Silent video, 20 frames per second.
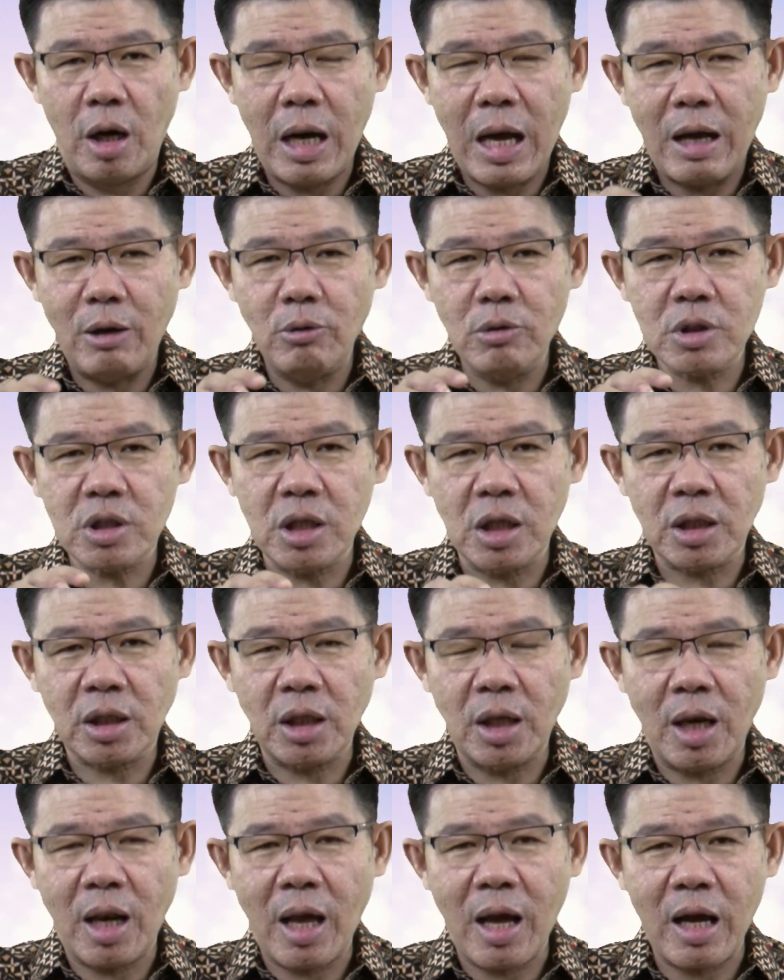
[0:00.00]
Lalu
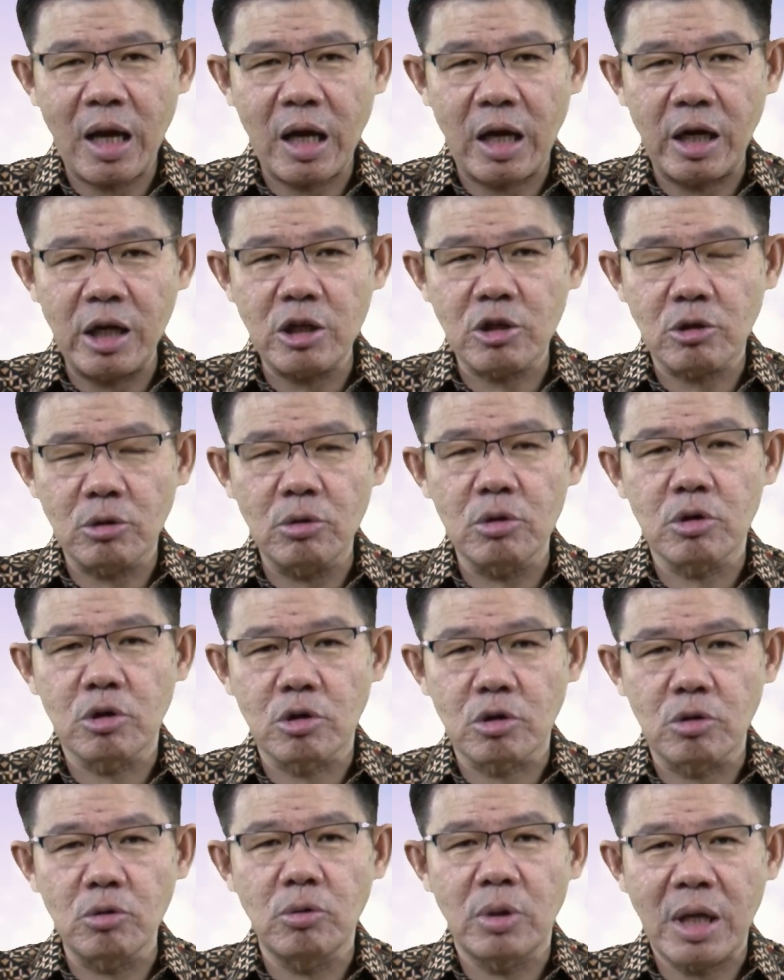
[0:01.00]
setelah
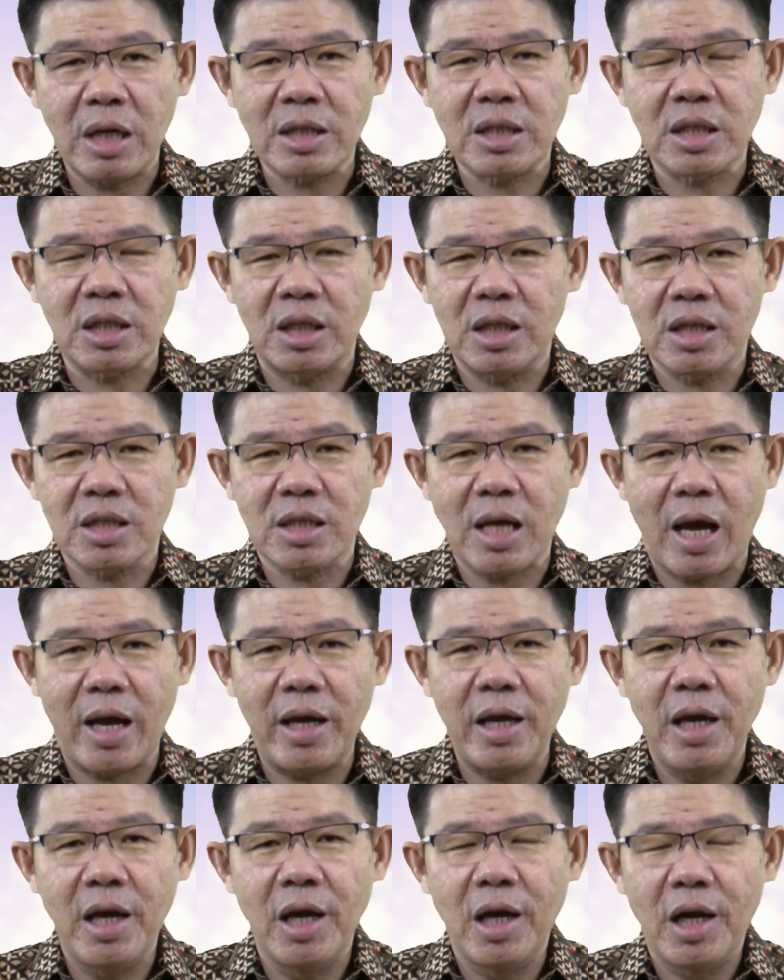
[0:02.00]
Kristus sudah
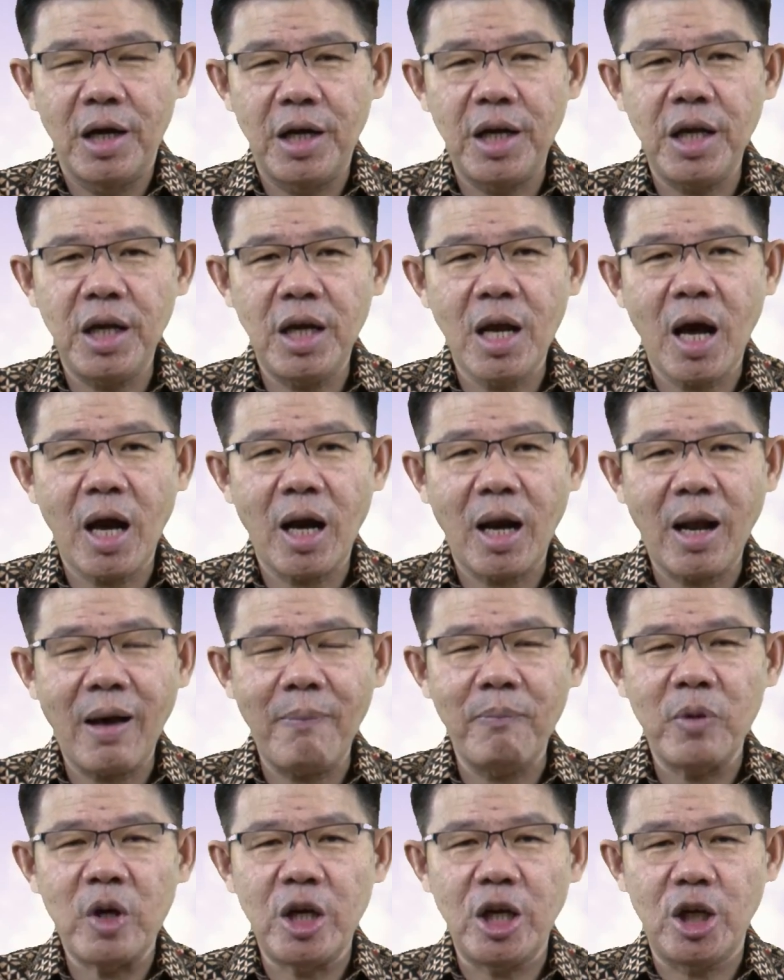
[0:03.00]
selesai di
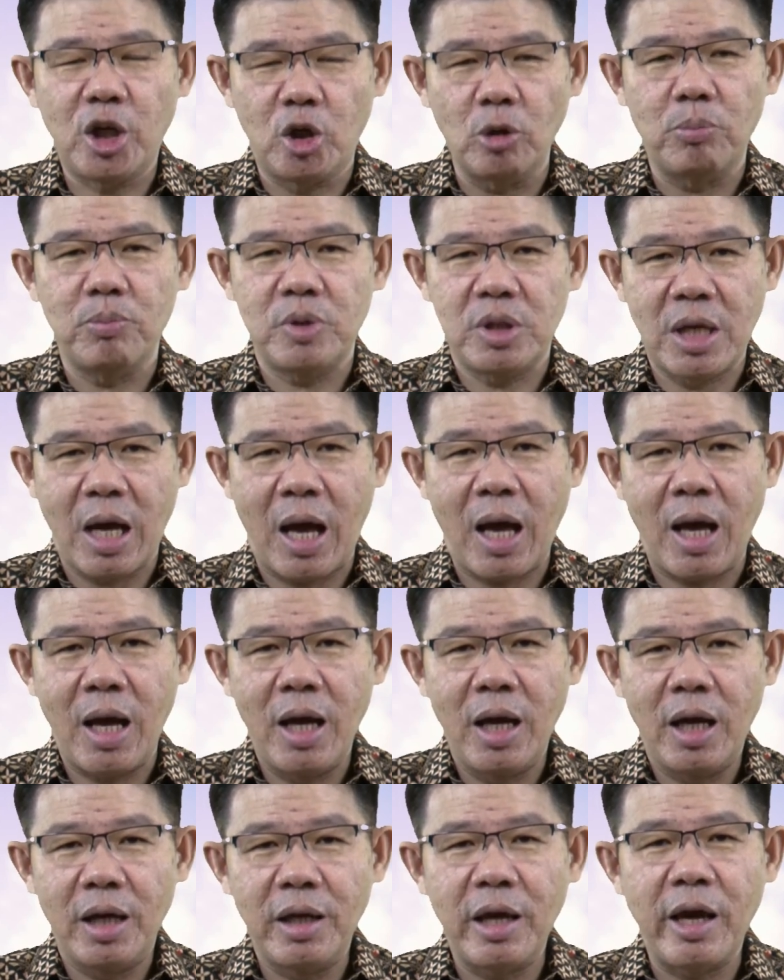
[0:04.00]
dalam
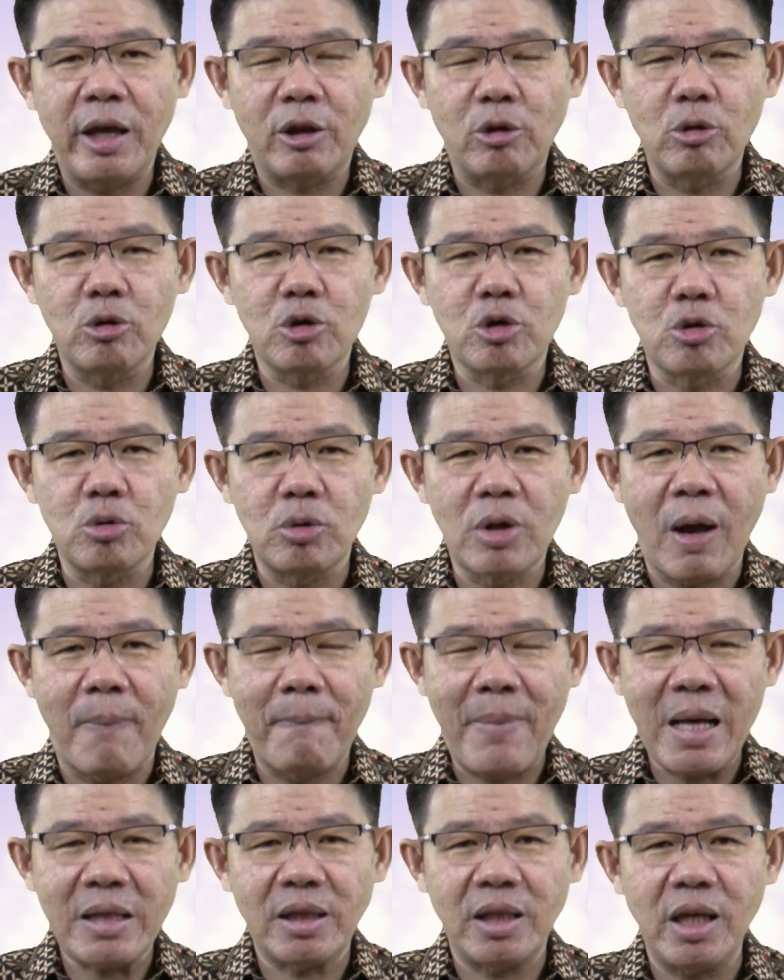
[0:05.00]
hidupnya, yaitu
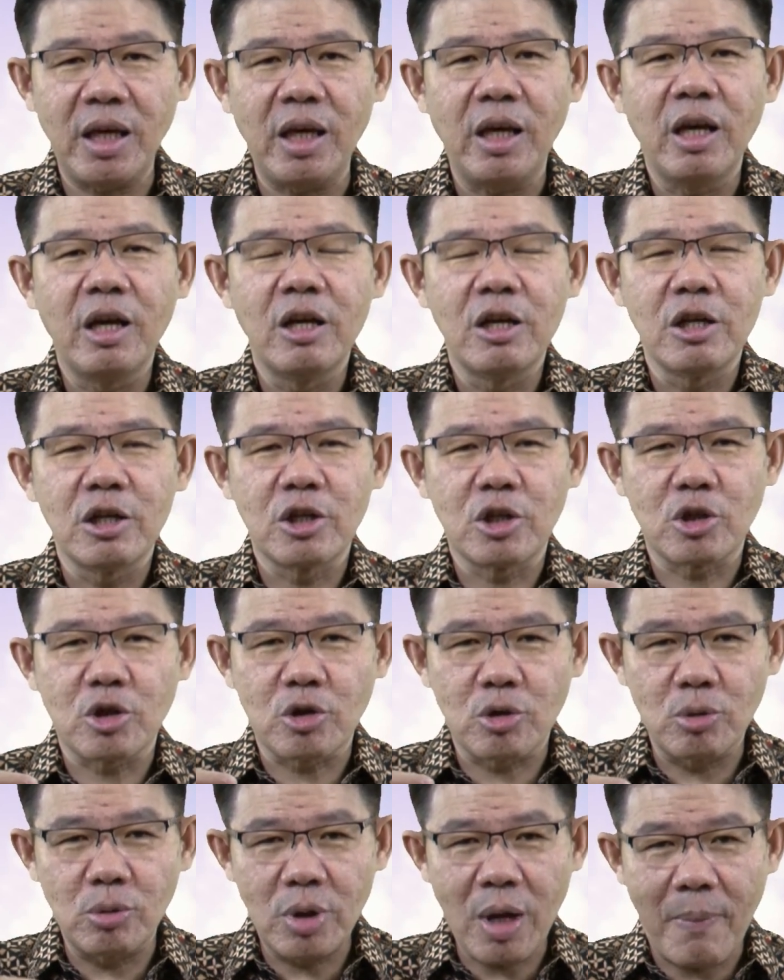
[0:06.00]
sudah mati,
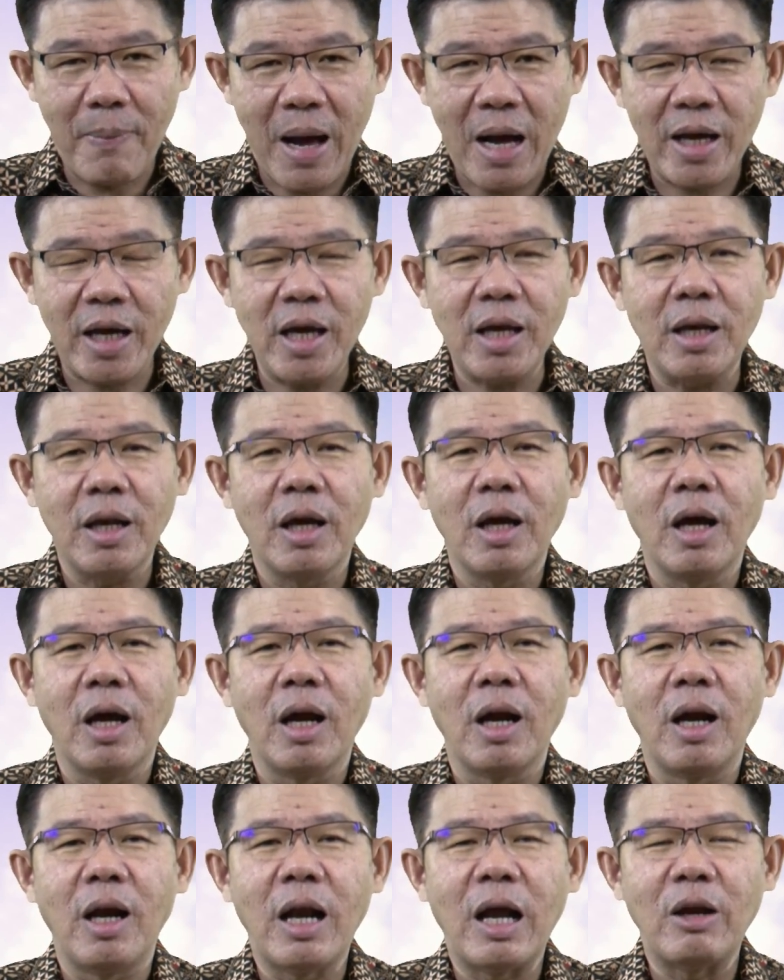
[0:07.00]
sudah bangkit,
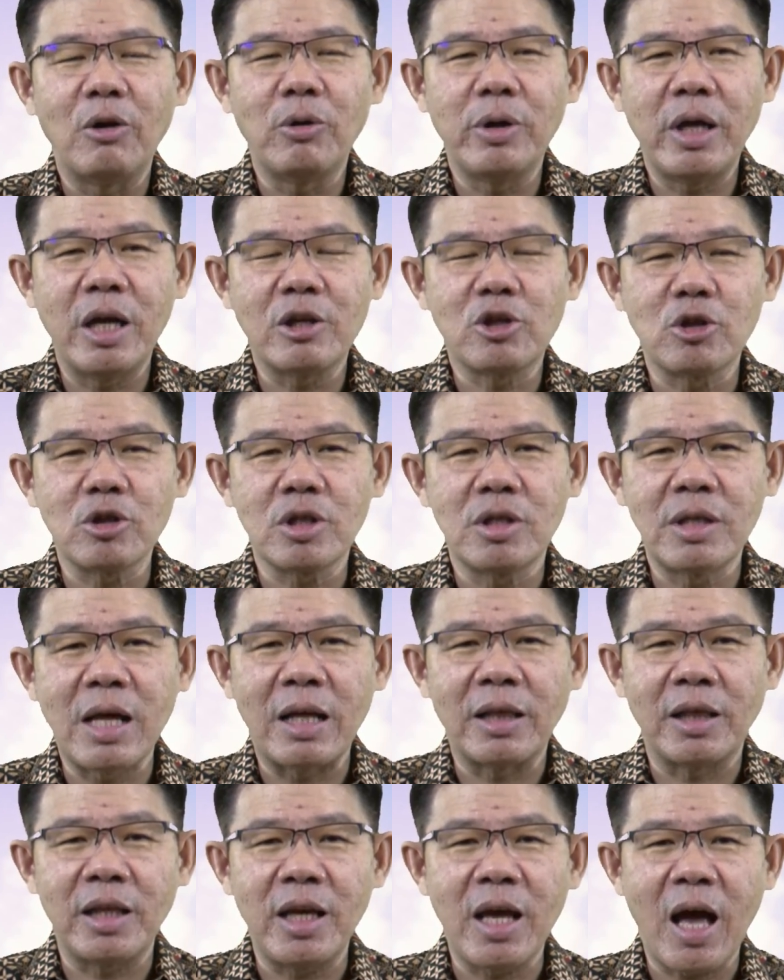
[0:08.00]
lalu Yesus
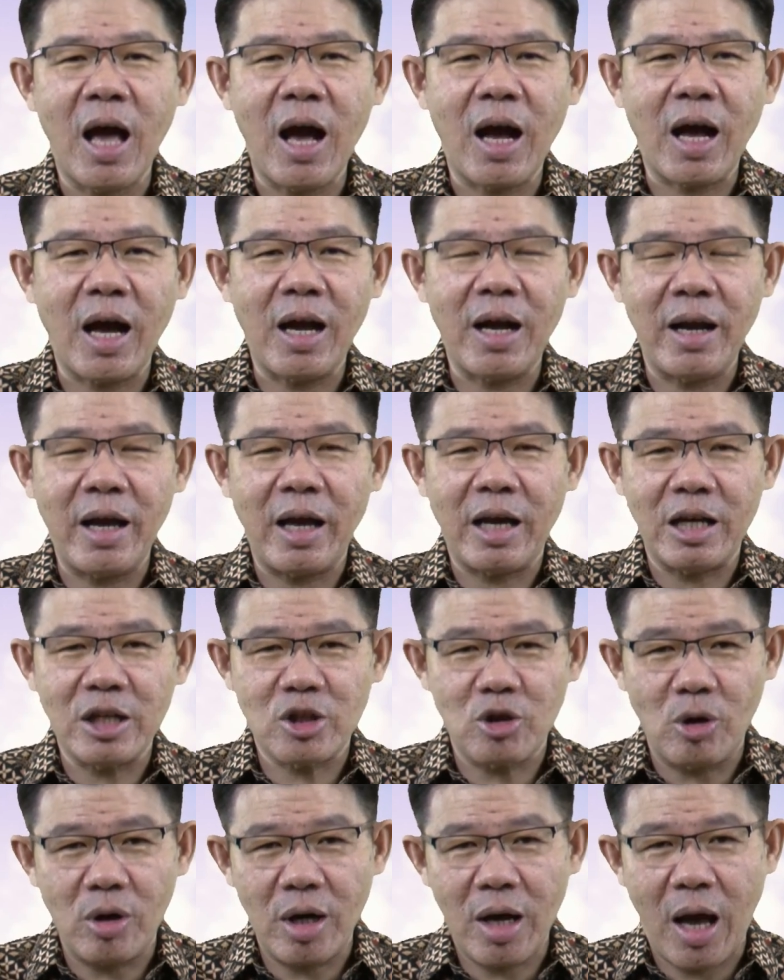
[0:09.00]
nanti akan naik
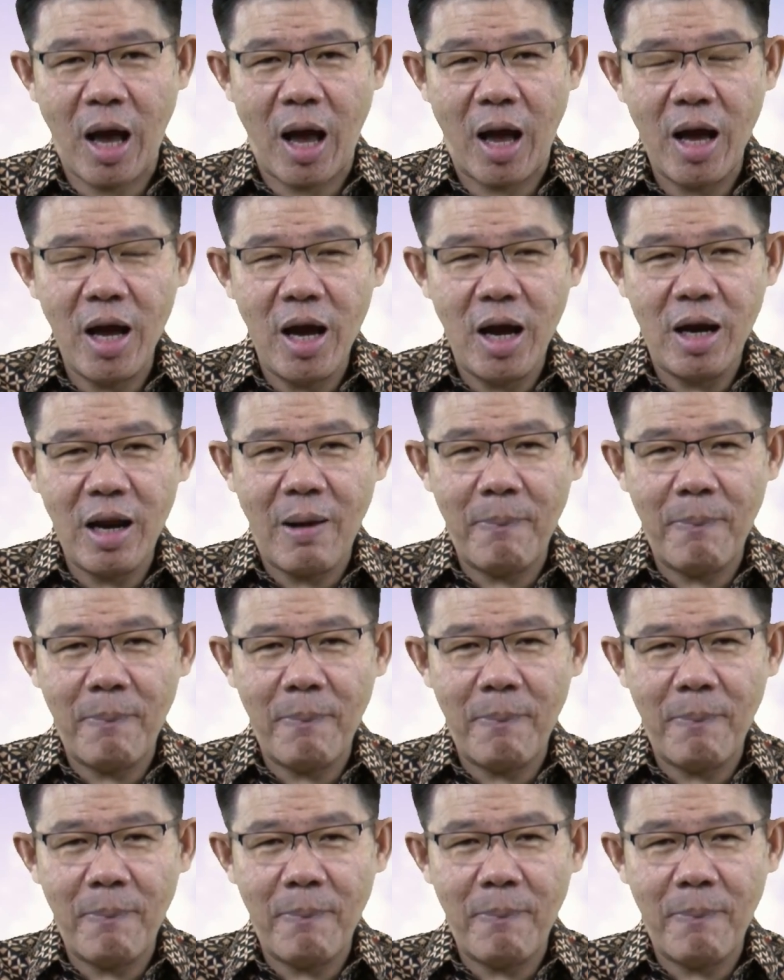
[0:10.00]
ke sorga.